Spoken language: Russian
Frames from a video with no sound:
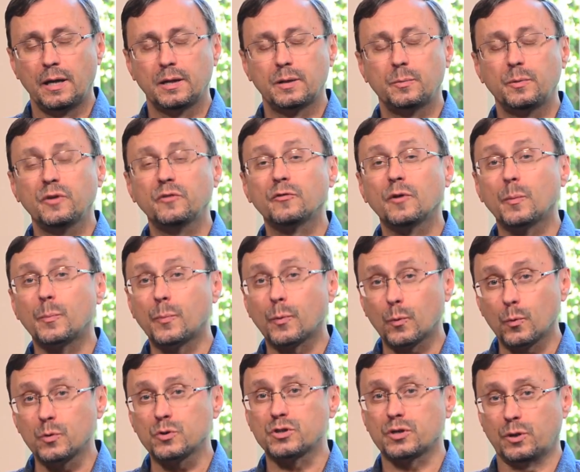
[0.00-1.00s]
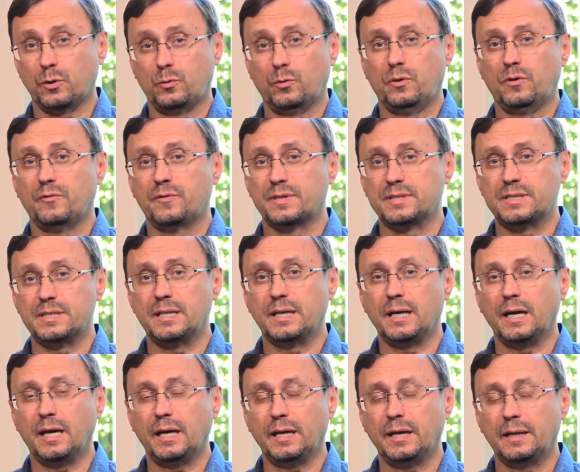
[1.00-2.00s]
Теперь вопрос, который
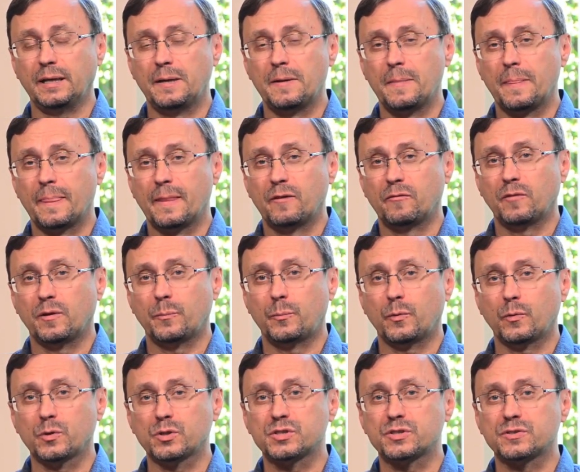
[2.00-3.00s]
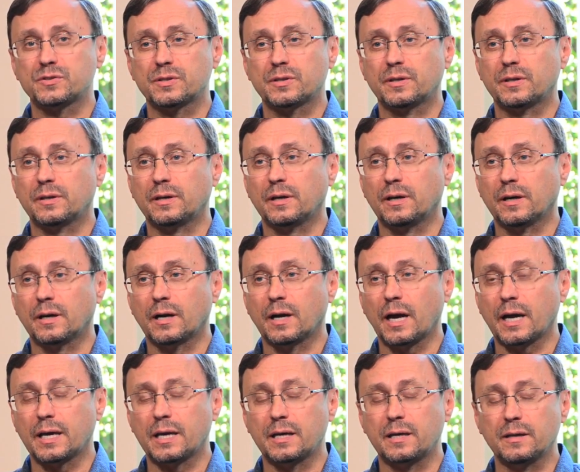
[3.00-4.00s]
возникает, вопрос э,
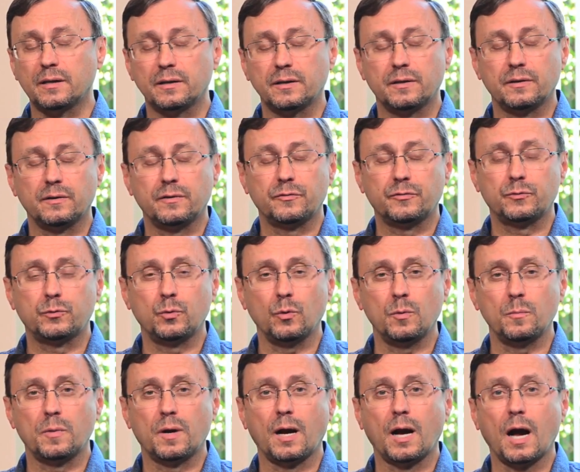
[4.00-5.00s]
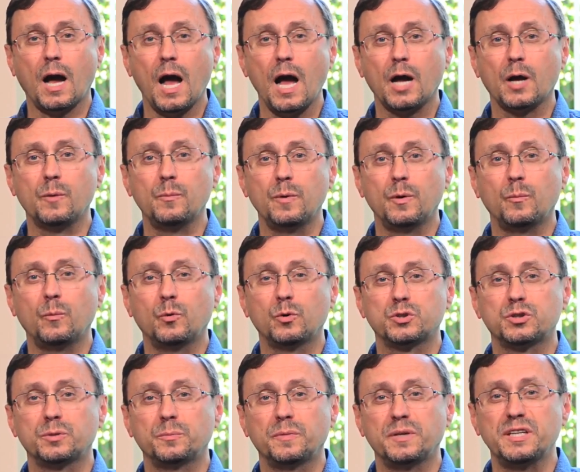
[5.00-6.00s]
как, э, в том, как мы
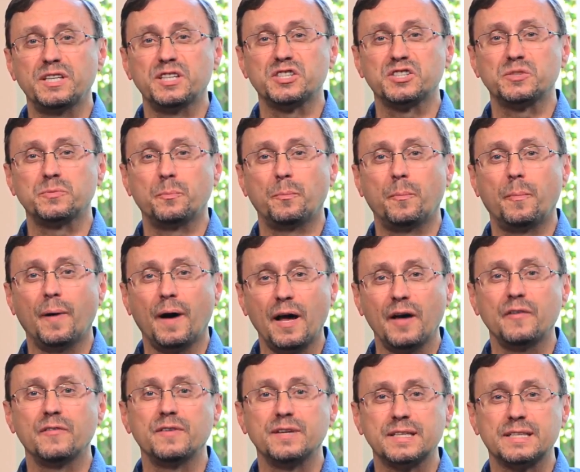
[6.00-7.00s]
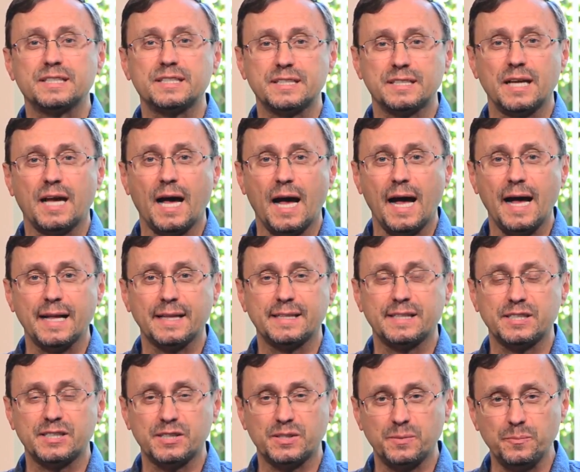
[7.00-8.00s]
можем избавиться
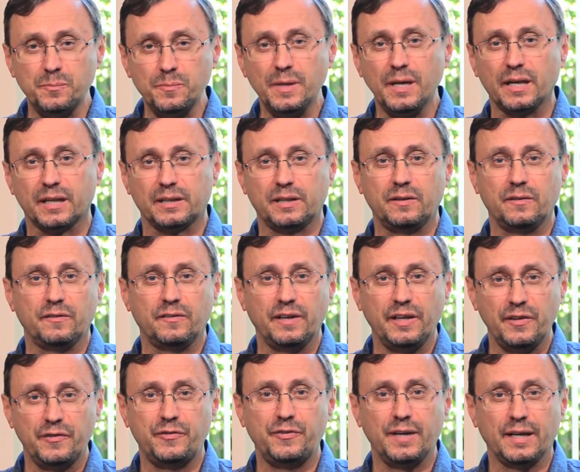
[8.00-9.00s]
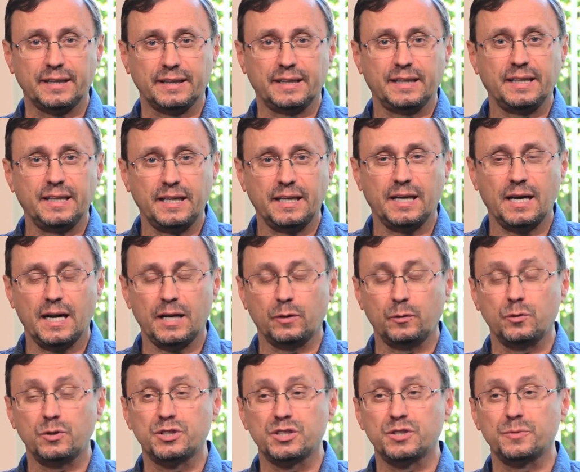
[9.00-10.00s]
от смертного эффекта греха,
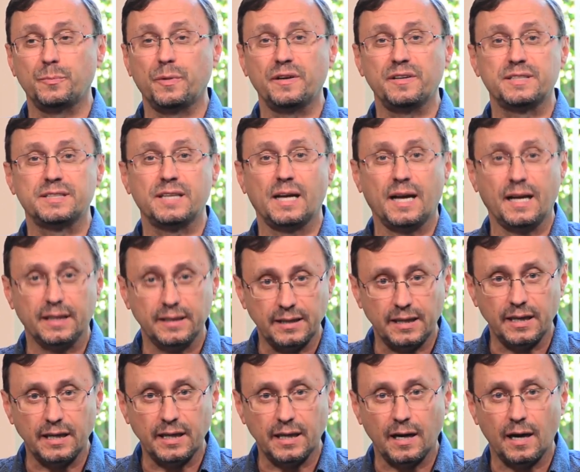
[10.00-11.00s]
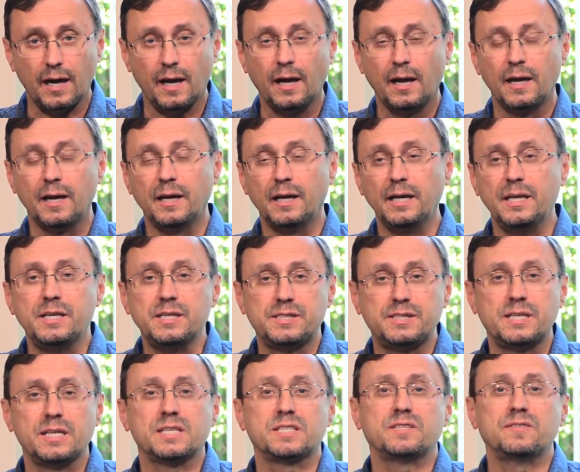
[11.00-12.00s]
то есть избавиться от греха и,
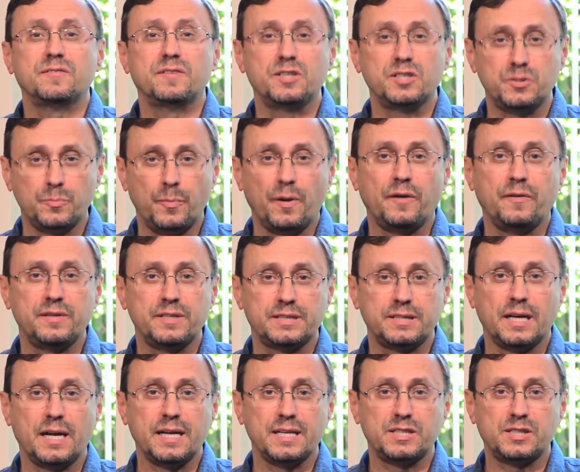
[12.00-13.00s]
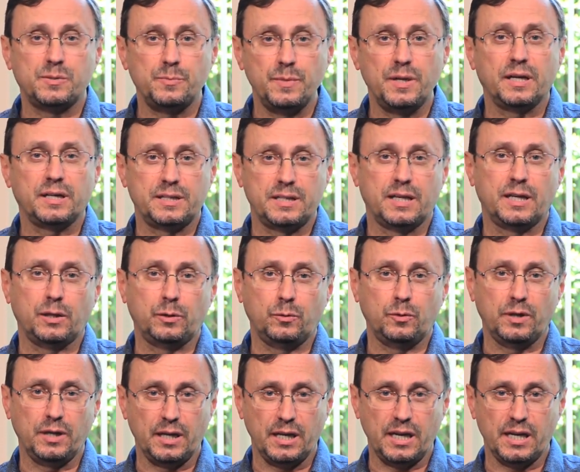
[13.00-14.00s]
естественно, избавиться от смерти,
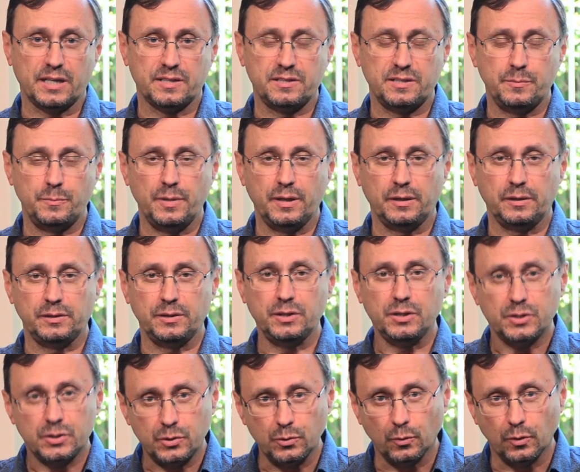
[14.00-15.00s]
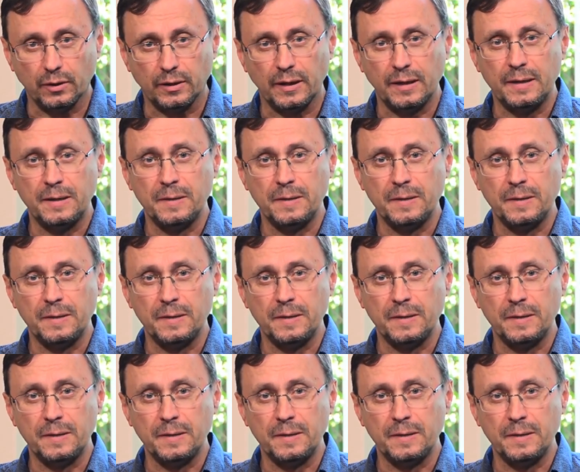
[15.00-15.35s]
которую грех себе несет.